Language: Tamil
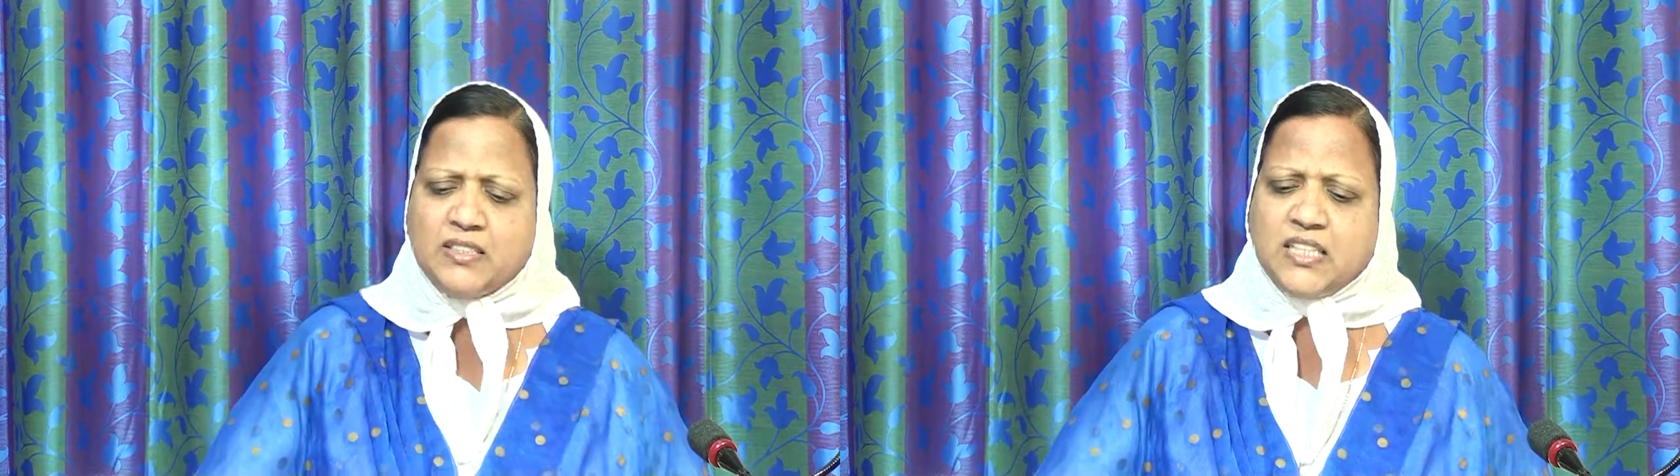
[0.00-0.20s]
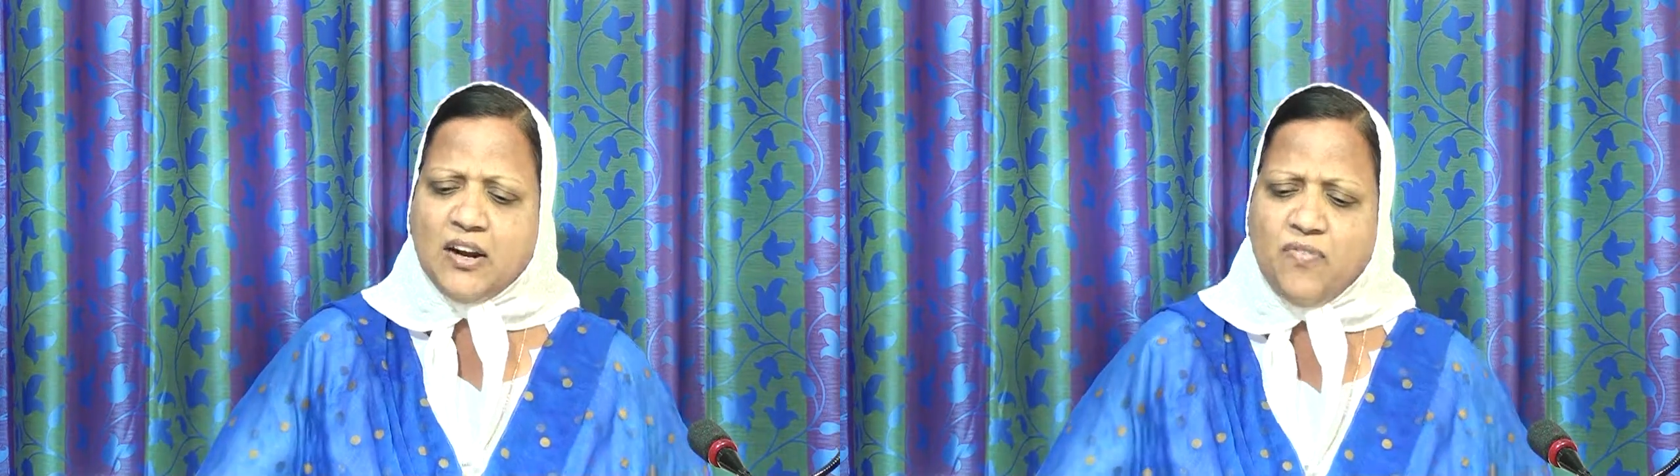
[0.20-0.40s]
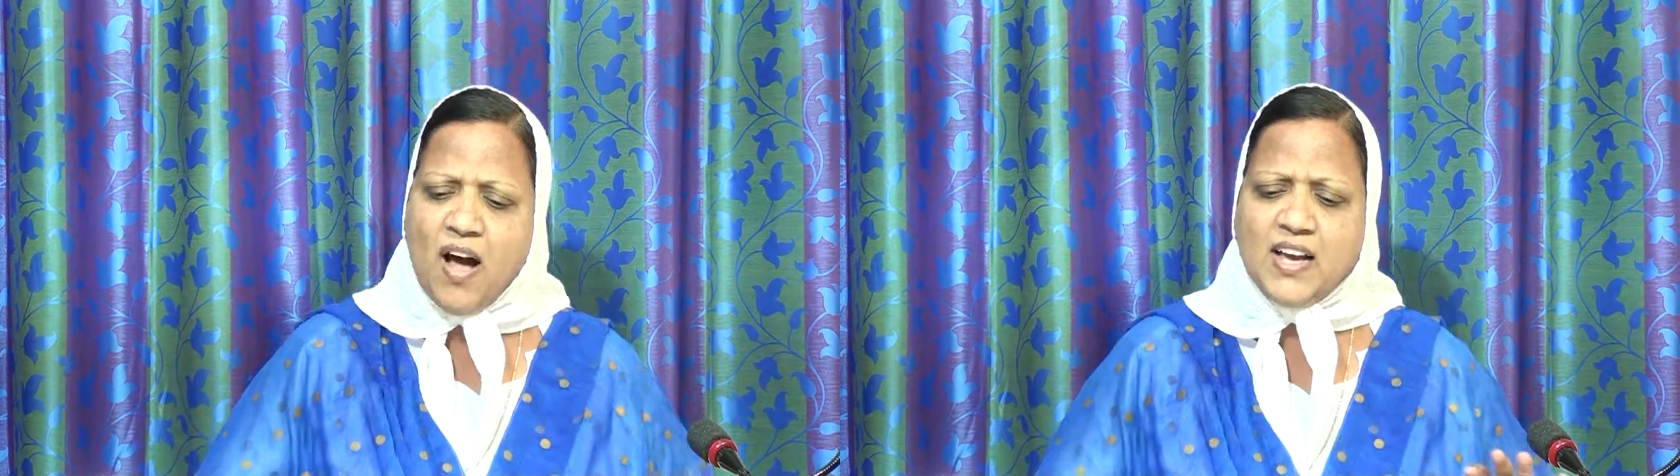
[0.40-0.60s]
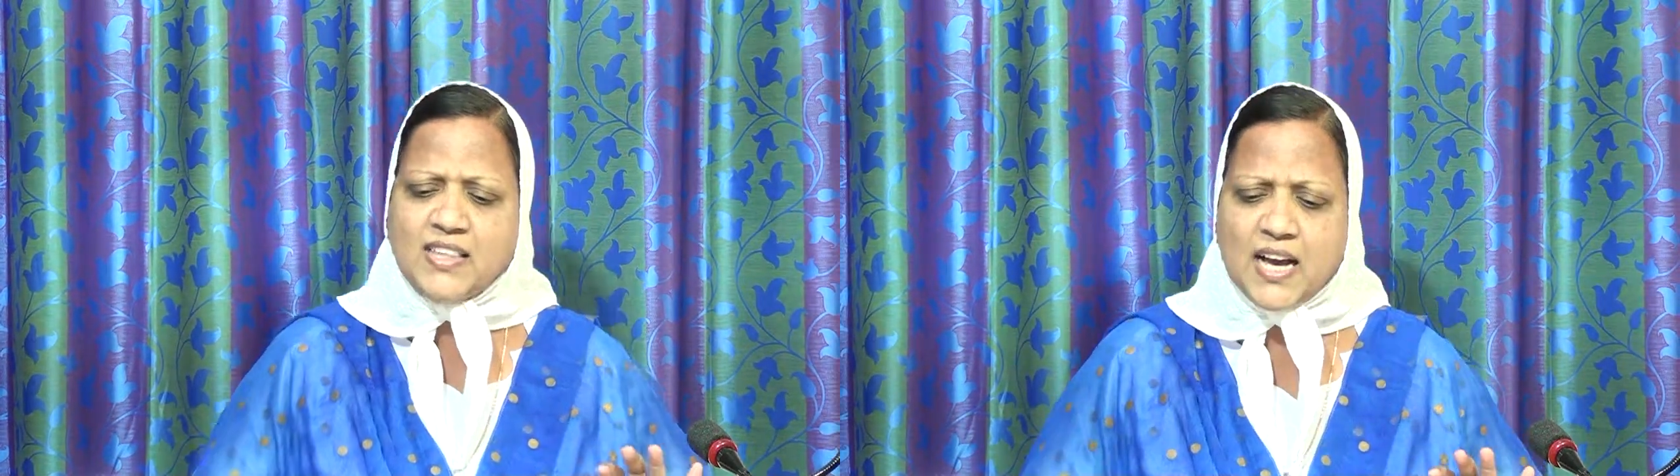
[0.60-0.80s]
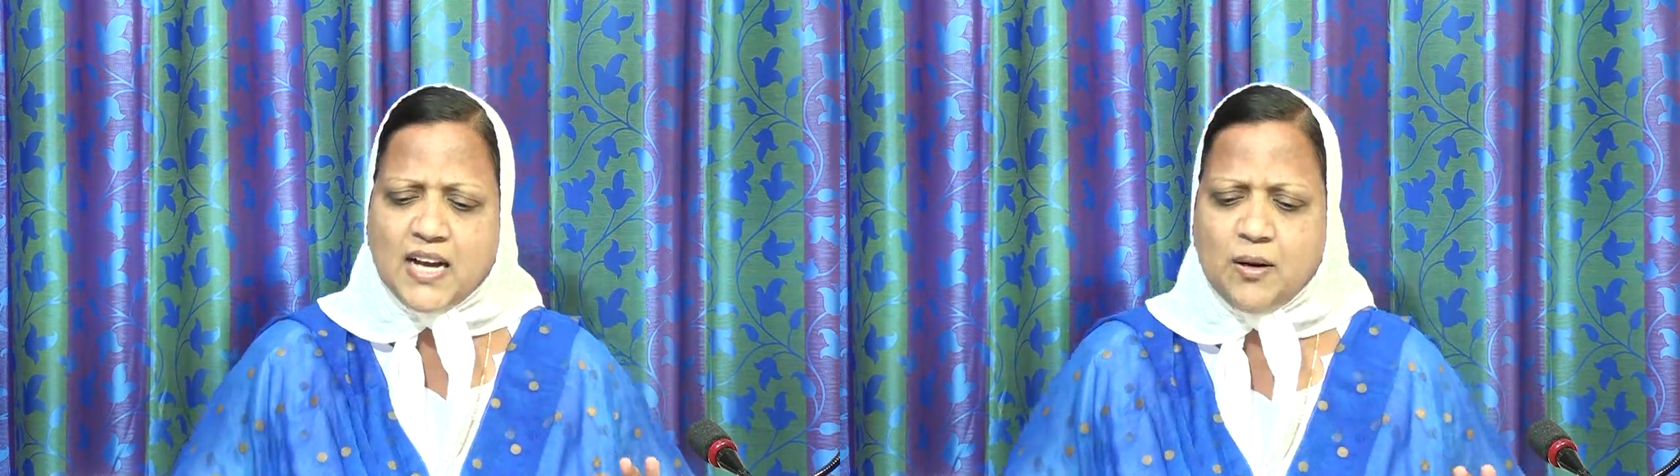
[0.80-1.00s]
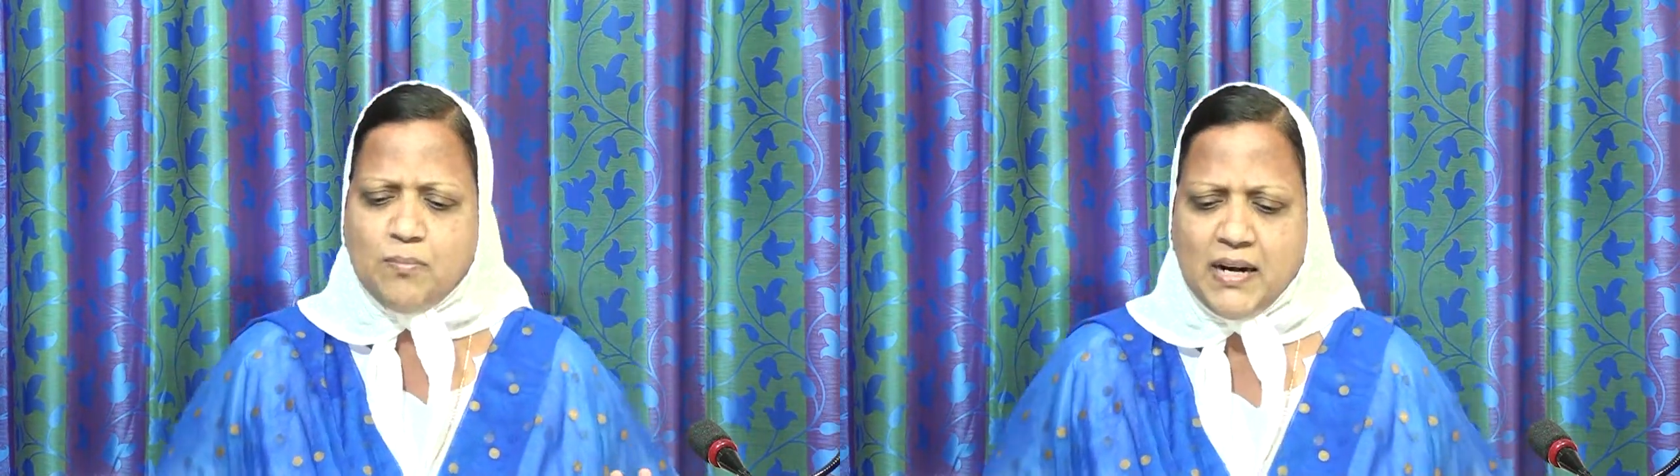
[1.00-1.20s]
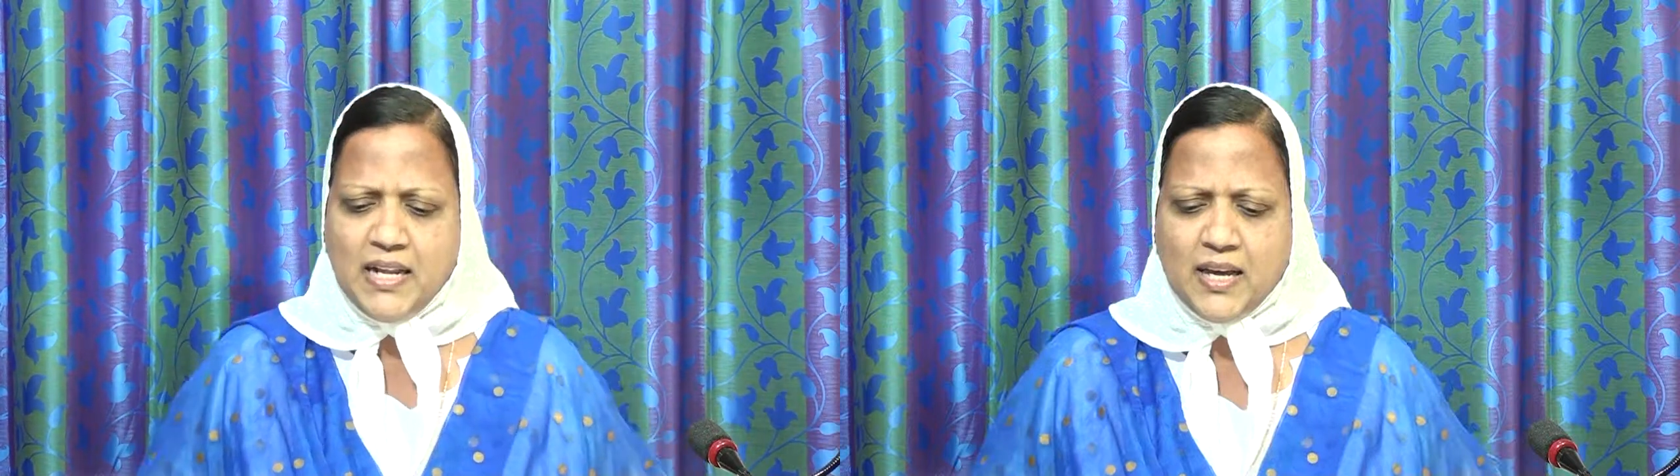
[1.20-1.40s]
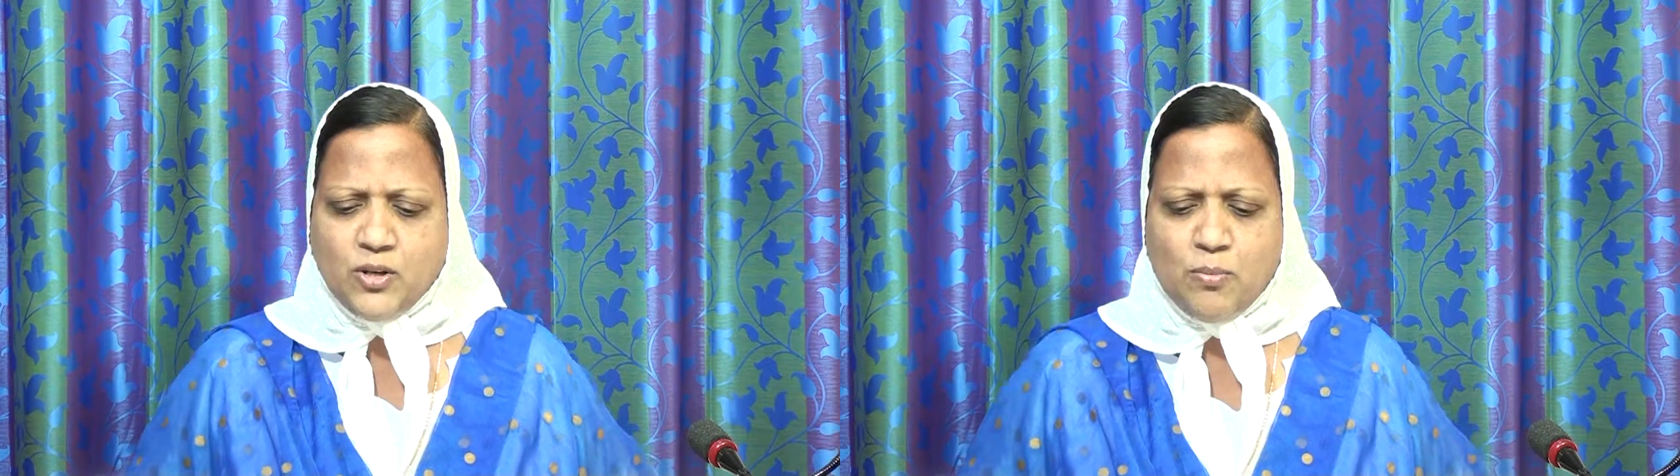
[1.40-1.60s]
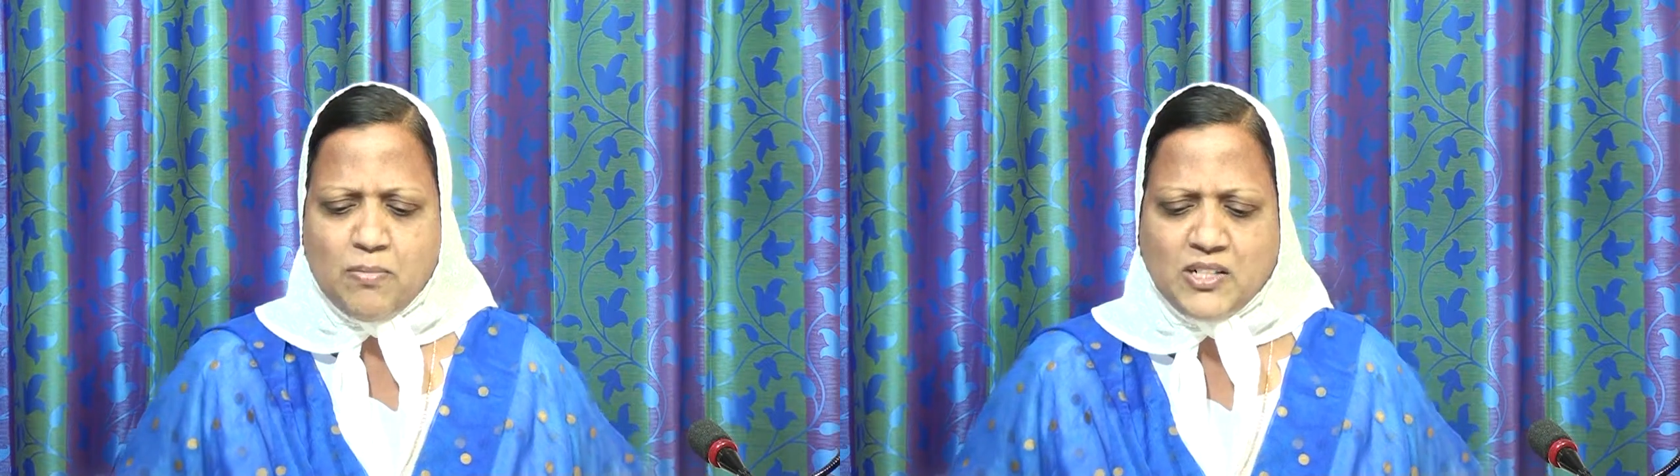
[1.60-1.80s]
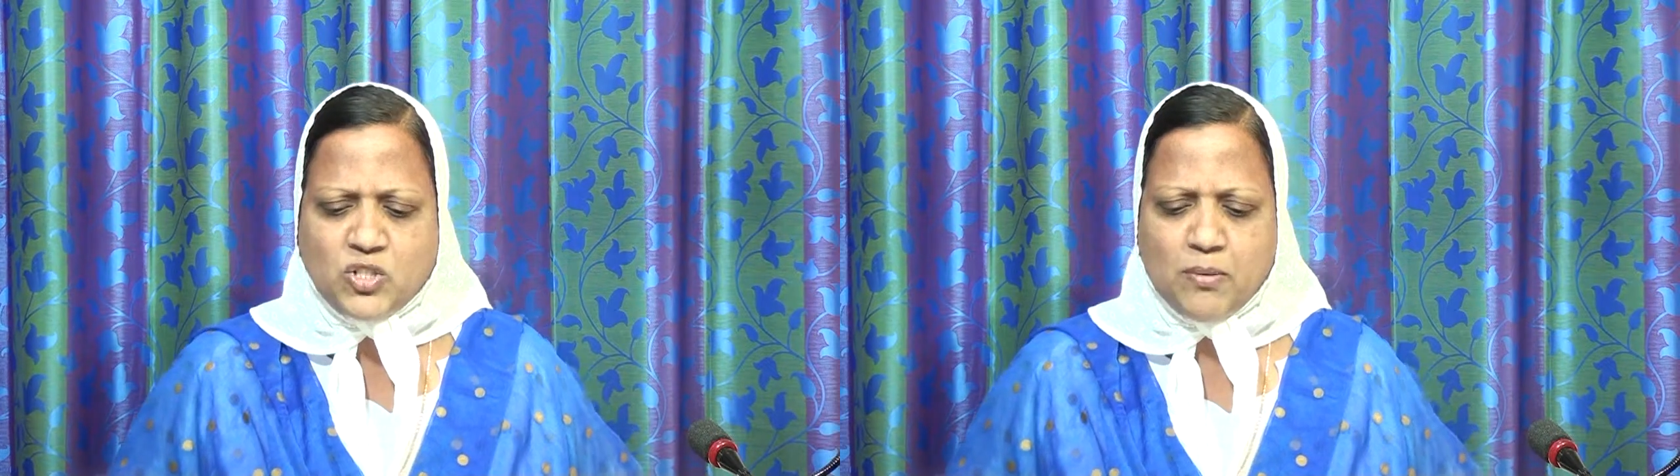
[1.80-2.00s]
சர்வாங்க தகன பலியையும்
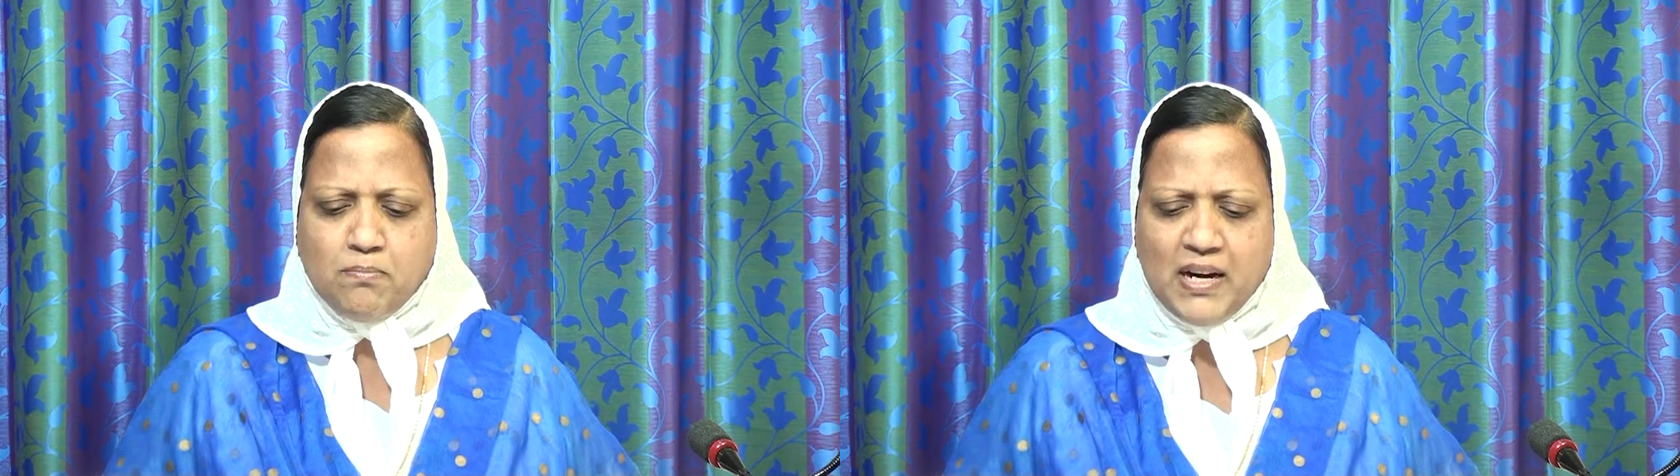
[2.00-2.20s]
மற்ற